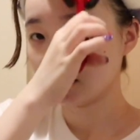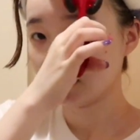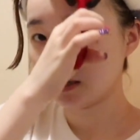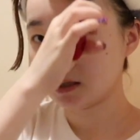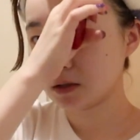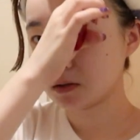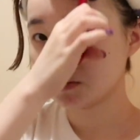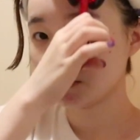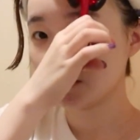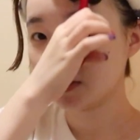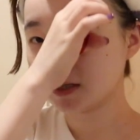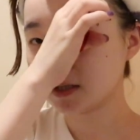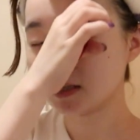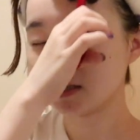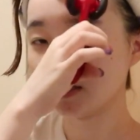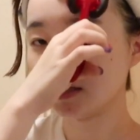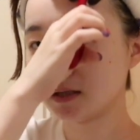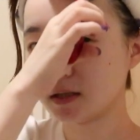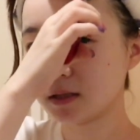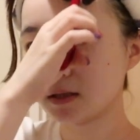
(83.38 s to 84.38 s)
昨日出
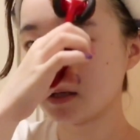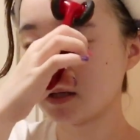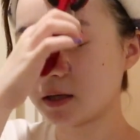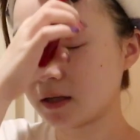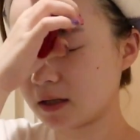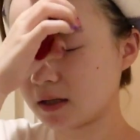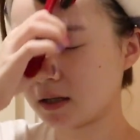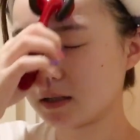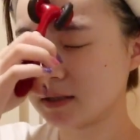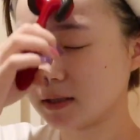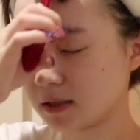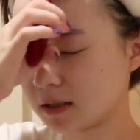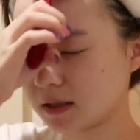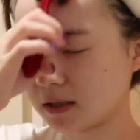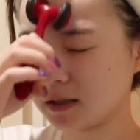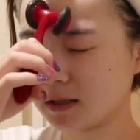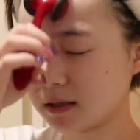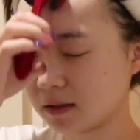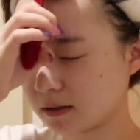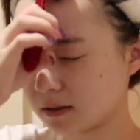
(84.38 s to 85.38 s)
かけてて汗
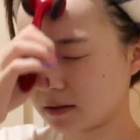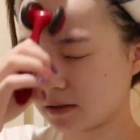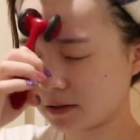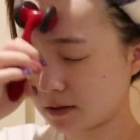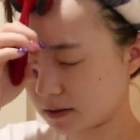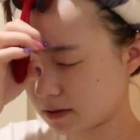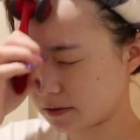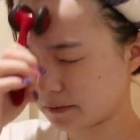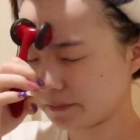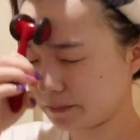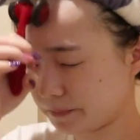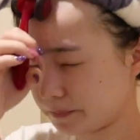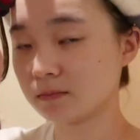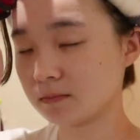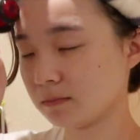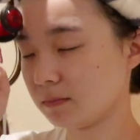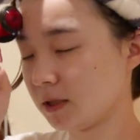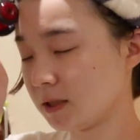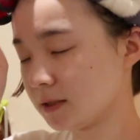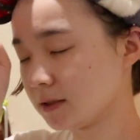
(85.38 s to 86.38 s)
かいたから
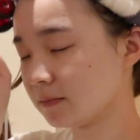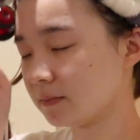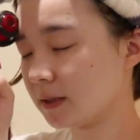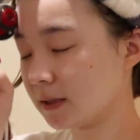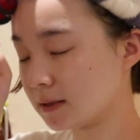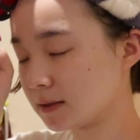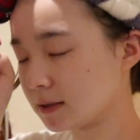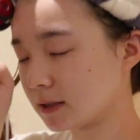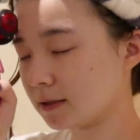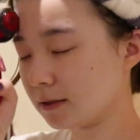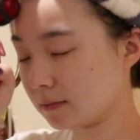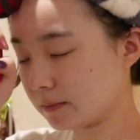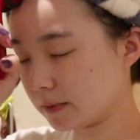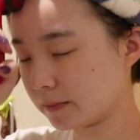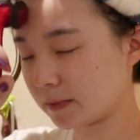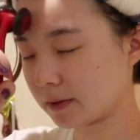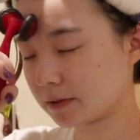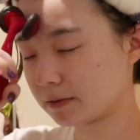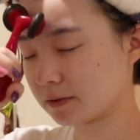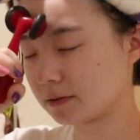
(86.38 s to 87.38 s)
水めっちゃ飲
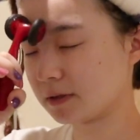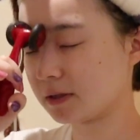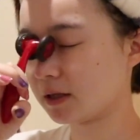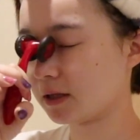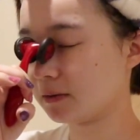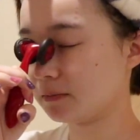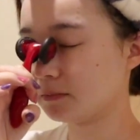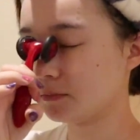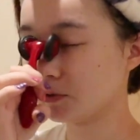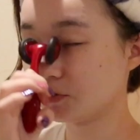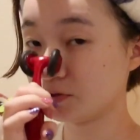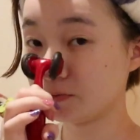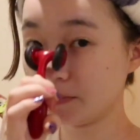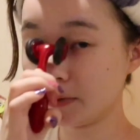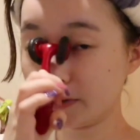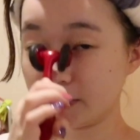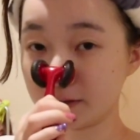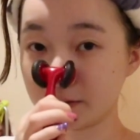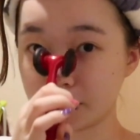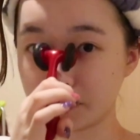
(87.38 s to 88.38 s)
みまくってむく
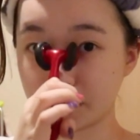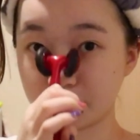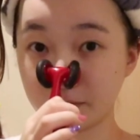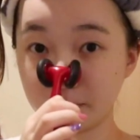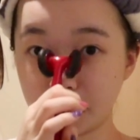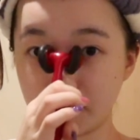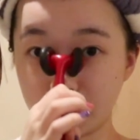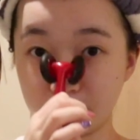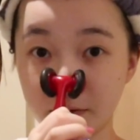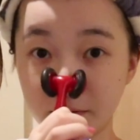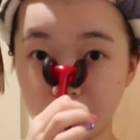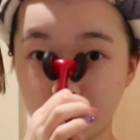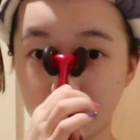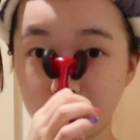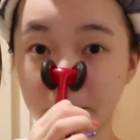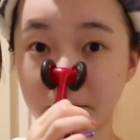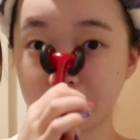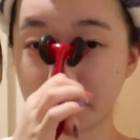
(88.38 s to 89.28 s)
みがすごいんですよ